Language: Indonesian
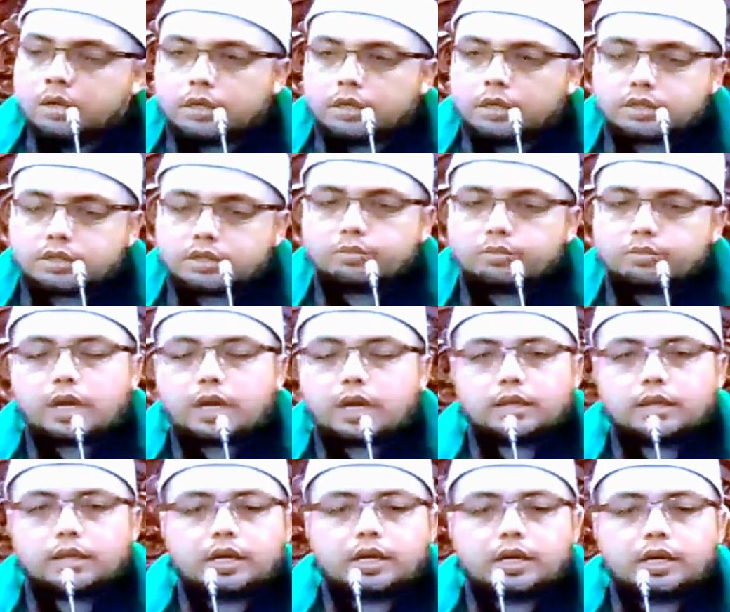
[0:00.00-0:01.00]
Kita semuanya
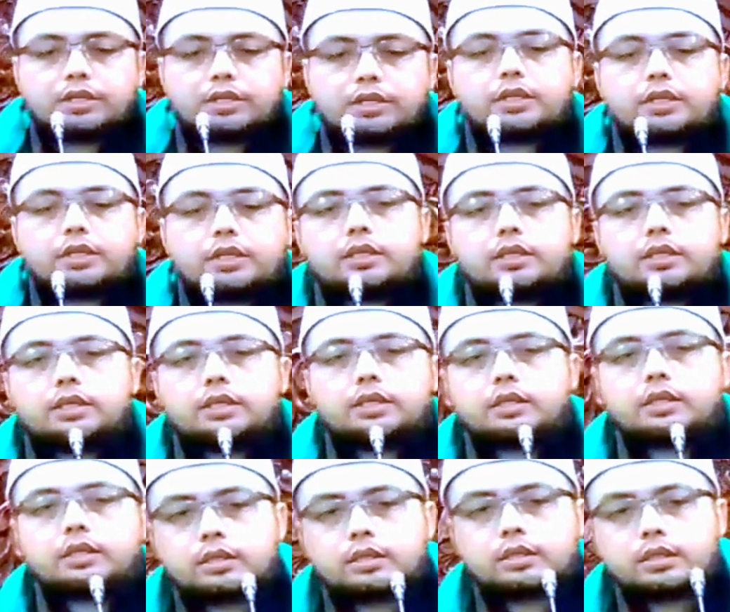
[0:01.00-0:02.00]
hadir di sini
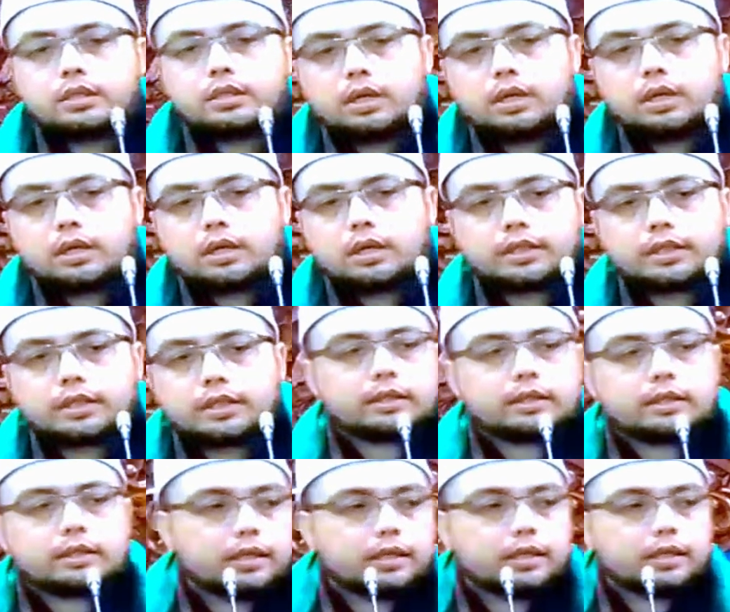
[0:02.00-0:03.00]

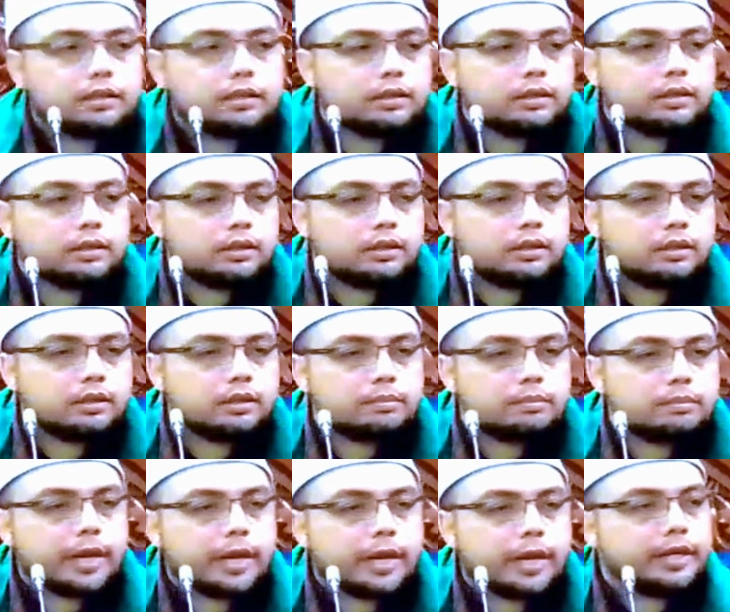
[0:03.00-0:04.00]
niatan
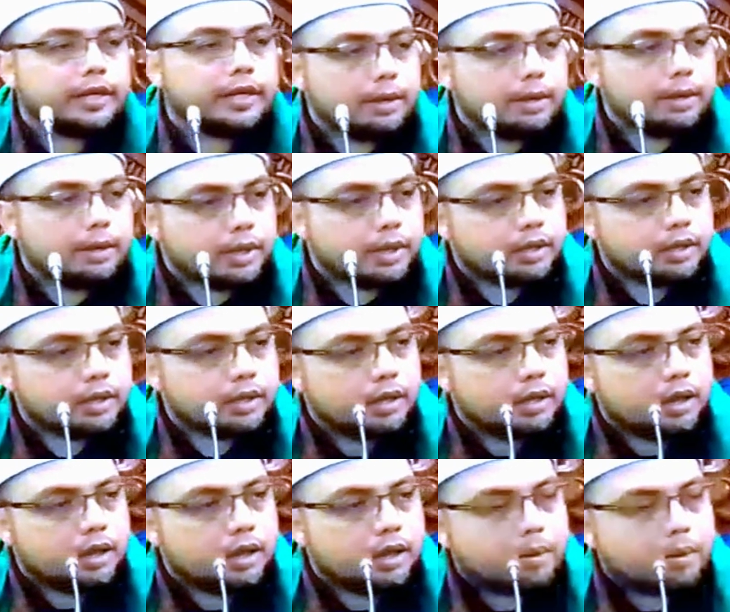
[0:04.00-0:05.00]
pengen apa?
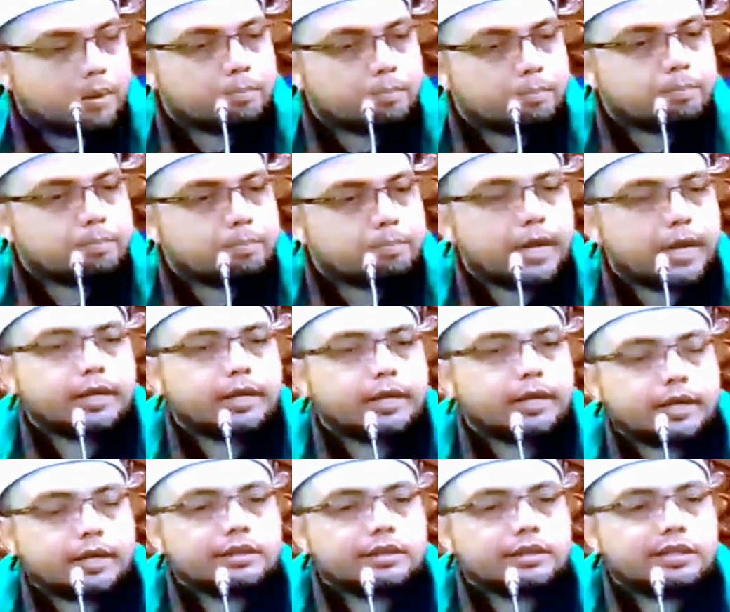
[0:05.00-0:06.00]

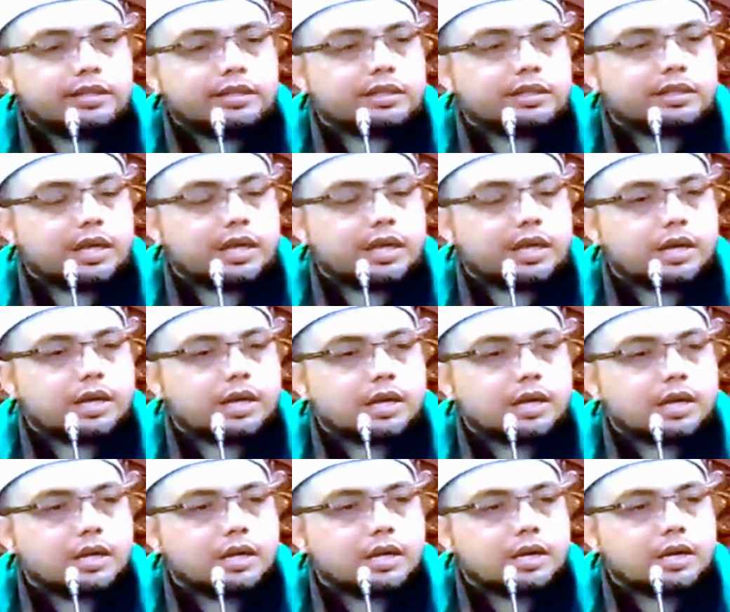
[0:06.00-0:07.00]
Pengen kita
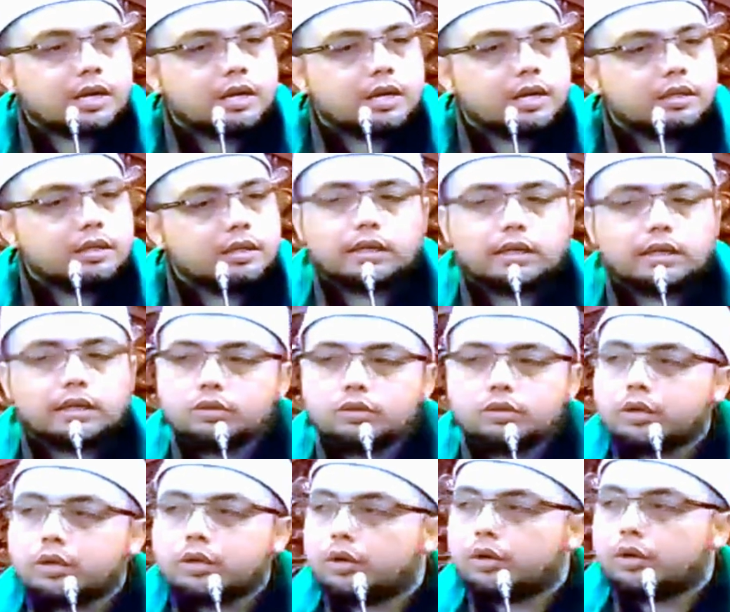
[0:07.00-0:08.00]

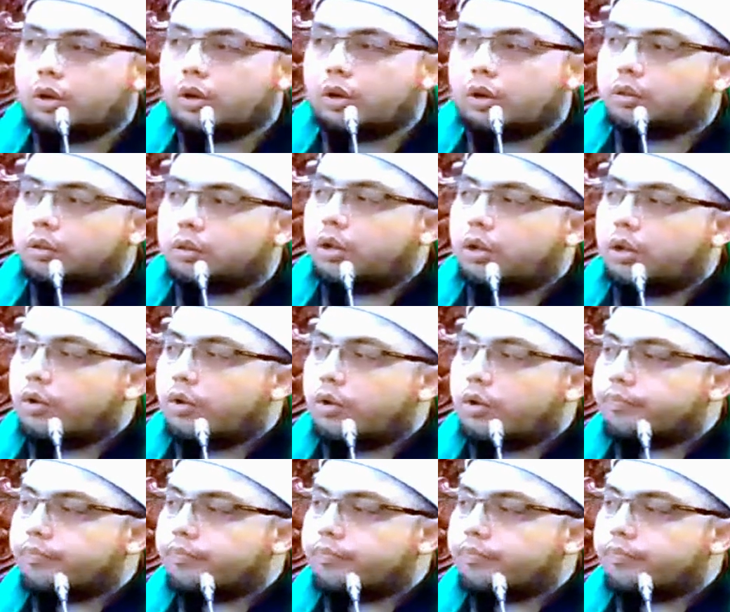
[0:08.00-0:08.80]
diridhoi oleh Allah.